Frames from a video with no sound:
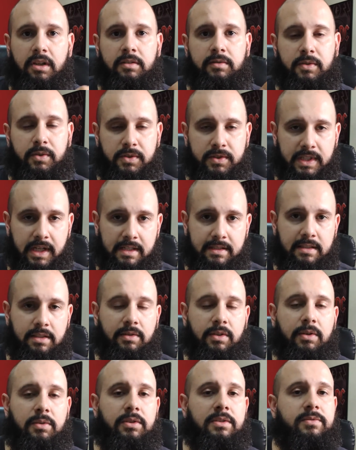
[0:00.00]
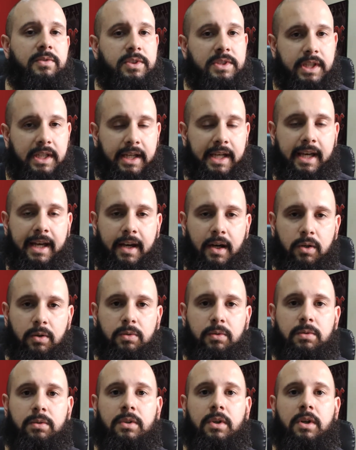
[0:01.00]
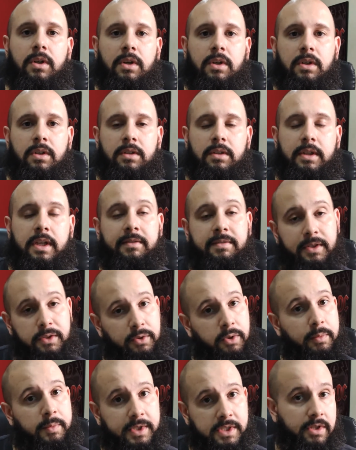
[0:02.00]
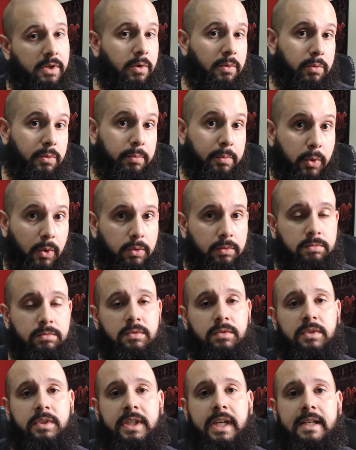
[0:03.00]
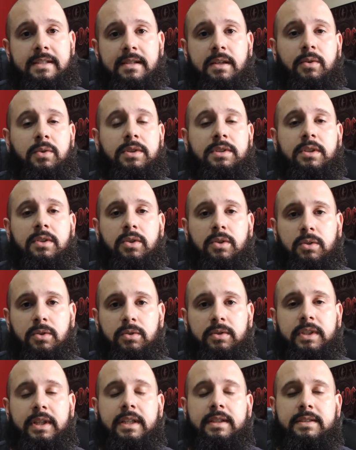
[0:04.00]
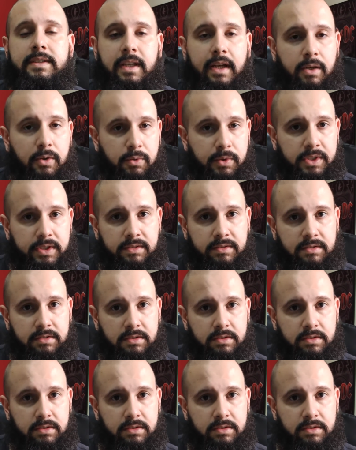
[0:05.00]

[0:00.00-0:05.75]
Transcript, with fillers: Frustração é quando você quer algo, eventualmente algo bom, e essa coisa não acontece, é ruim.